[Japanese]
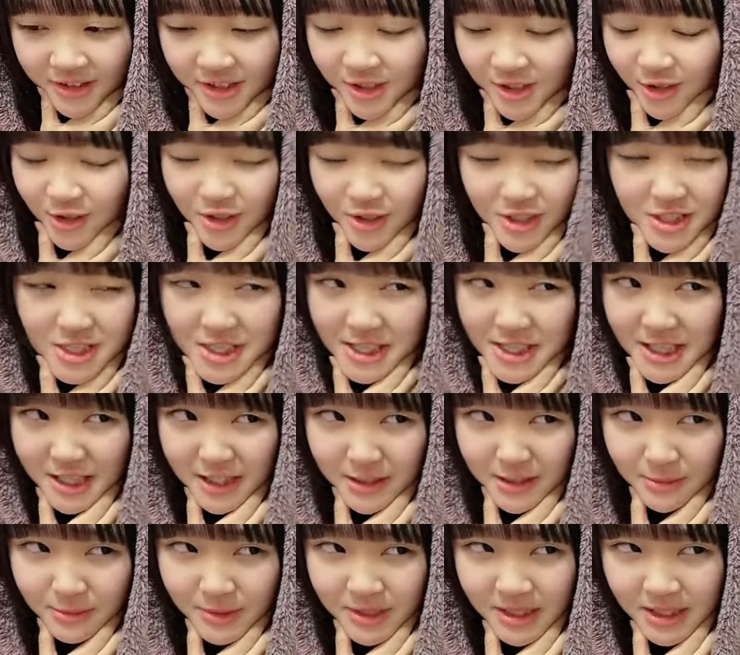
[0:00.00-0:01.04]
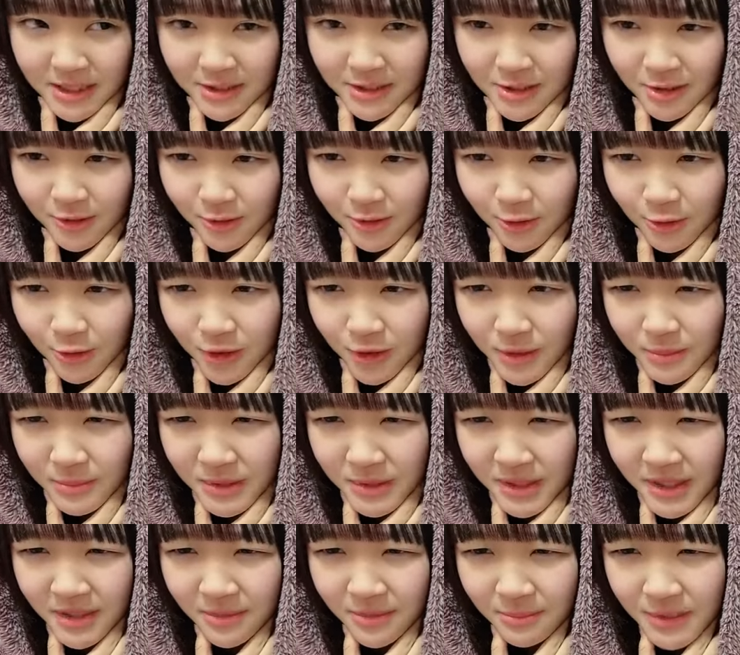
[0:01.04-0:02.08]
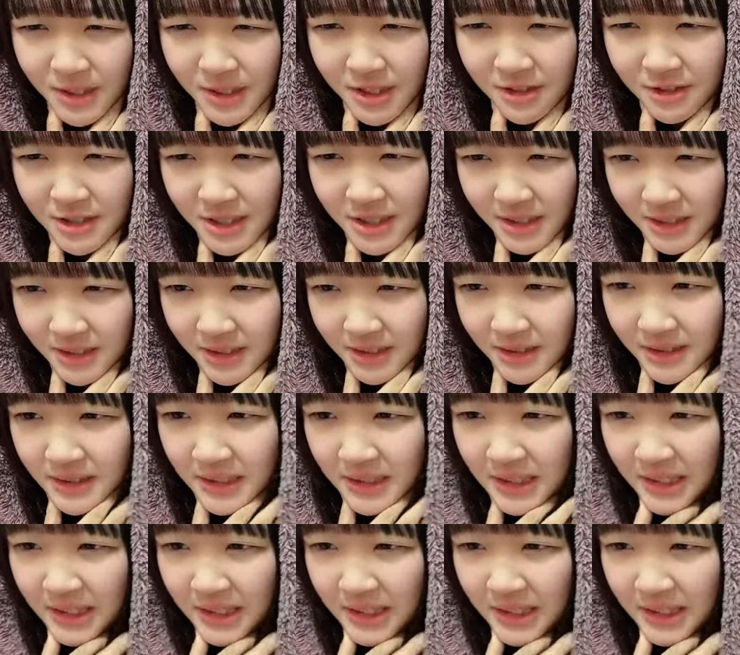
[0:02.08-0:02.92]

ラーシが嬉しいなこっちも嬉しいありがとうございます